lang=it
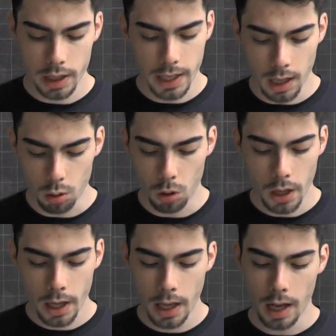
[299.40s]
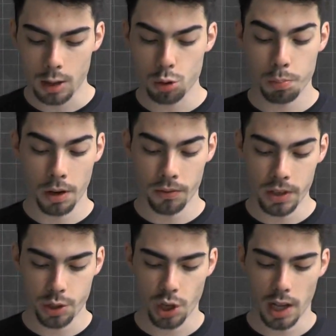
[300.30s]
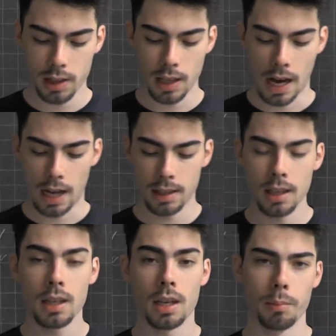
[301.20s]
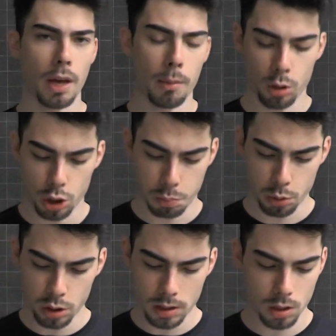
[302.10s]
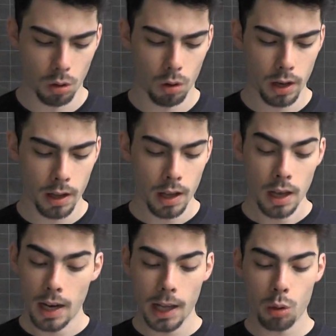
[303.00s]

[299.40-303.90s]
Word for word: di calore a superficie lettata che abbiamo a disposizione, le